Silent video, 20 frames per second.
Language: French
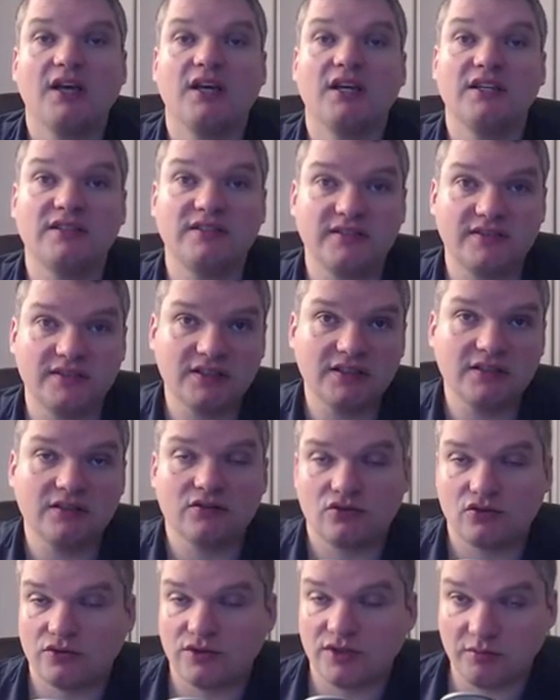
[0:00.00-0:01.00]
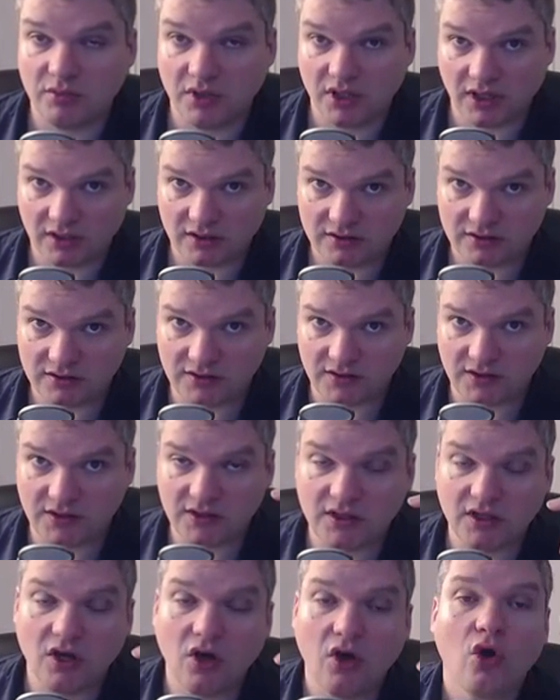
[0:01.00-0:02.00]
Et si, je dis bien,
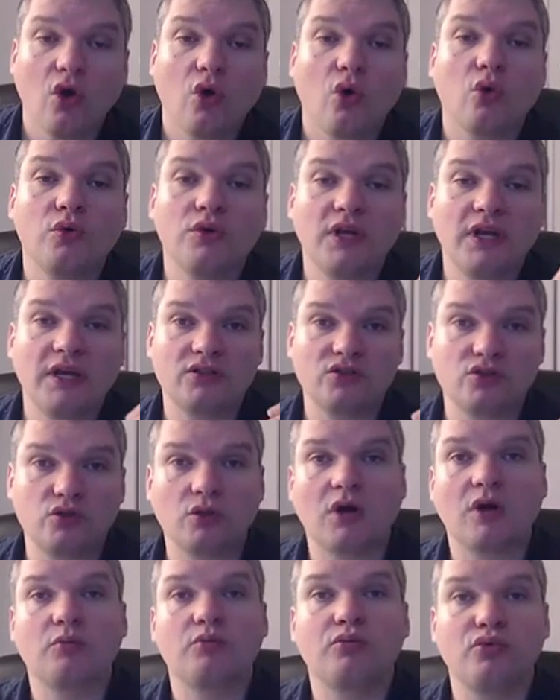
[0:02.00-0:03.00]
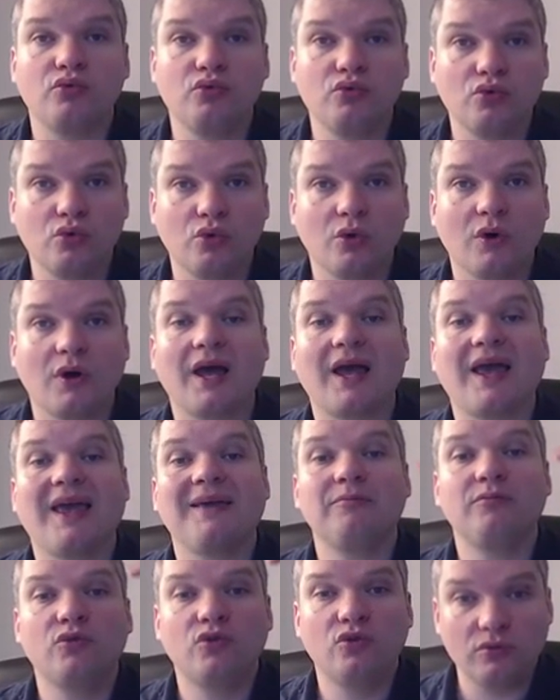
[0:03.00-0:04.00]
si on est sur un plus haut
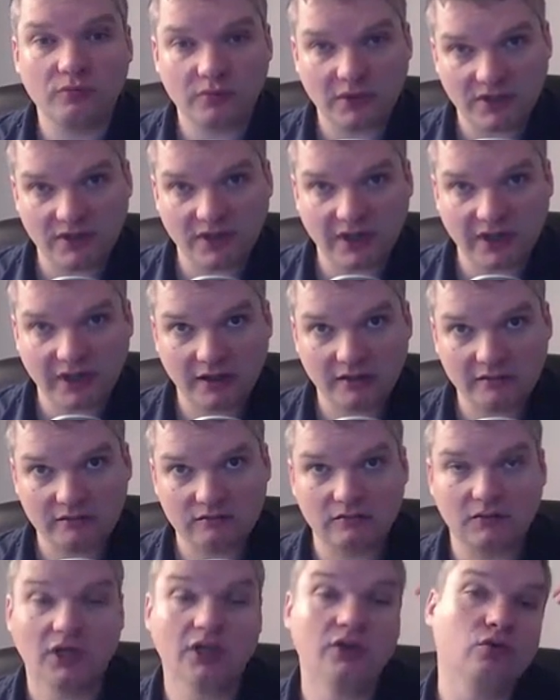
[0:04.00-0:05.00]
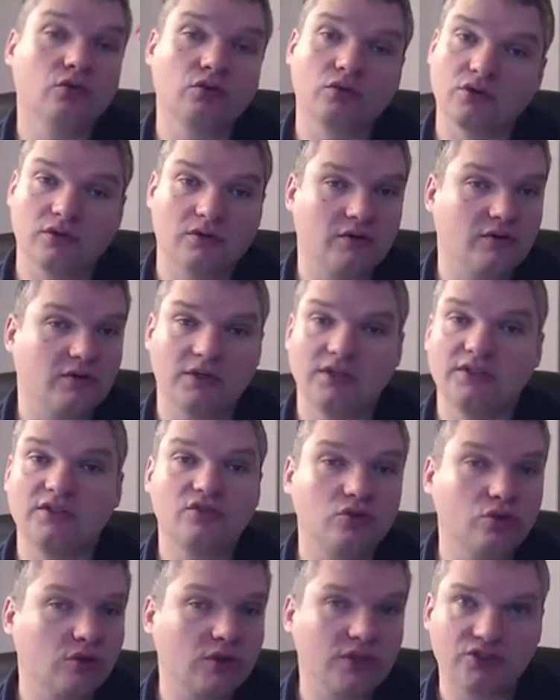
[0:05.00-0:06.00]
hebdomadaire, et donc
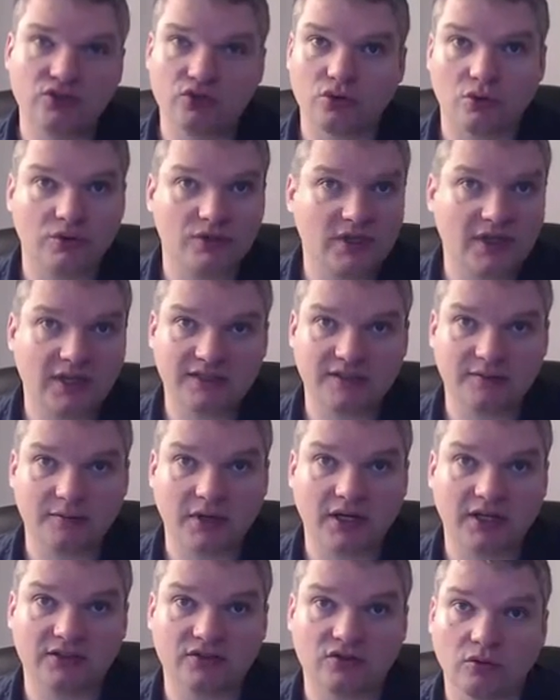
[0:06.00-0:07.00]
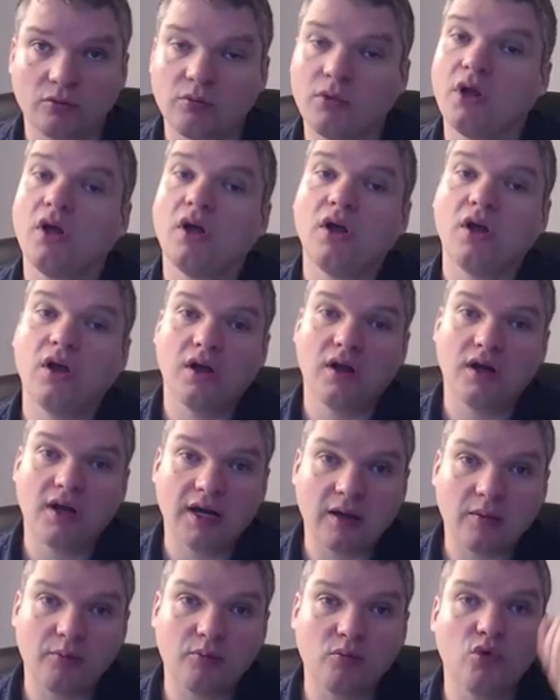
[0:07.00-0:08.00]
historique sur le DAX par exemple,
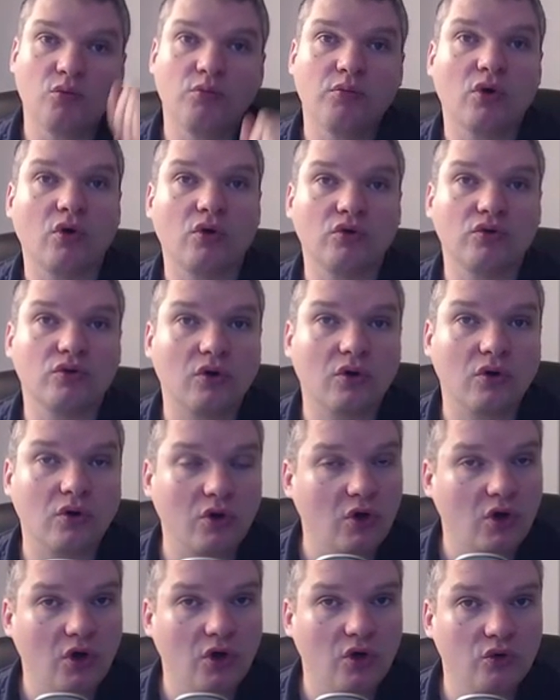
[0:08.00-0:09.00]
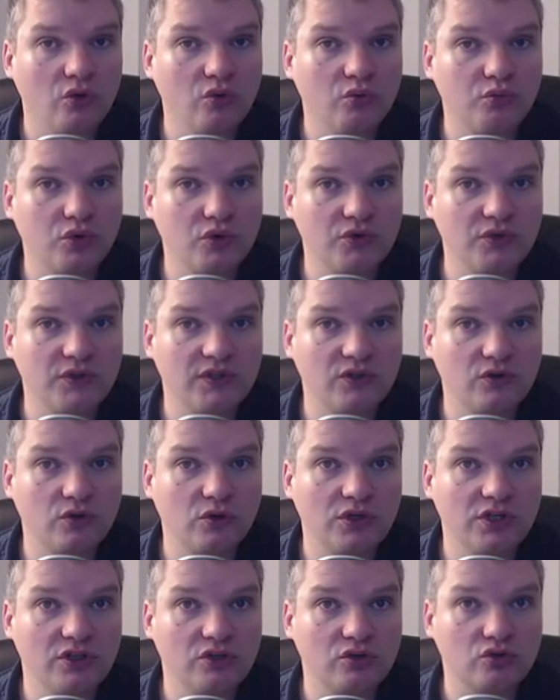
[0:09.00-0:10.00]
là me prendre une petite
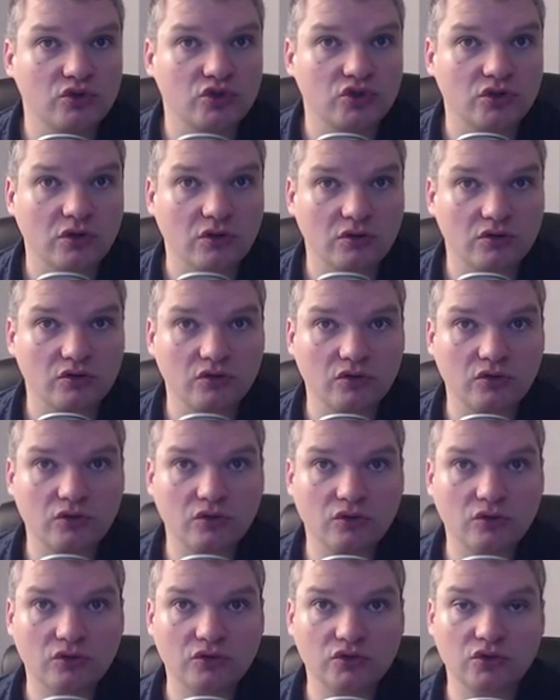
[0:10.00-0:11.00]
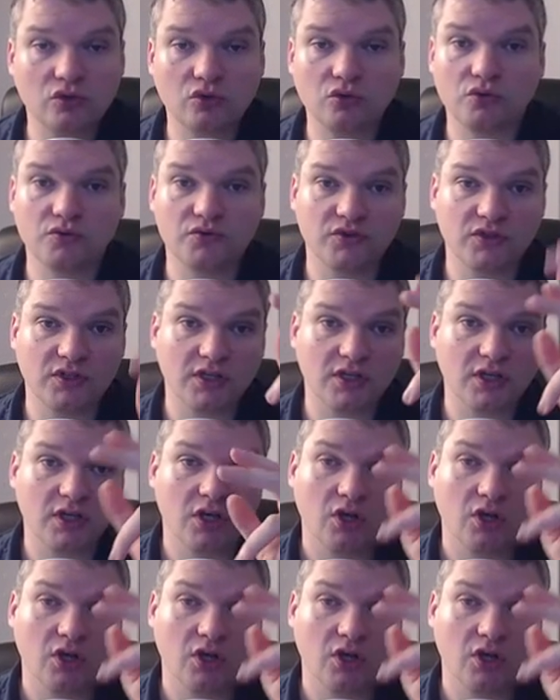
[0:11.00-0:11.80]
ligne short euh, sans levier,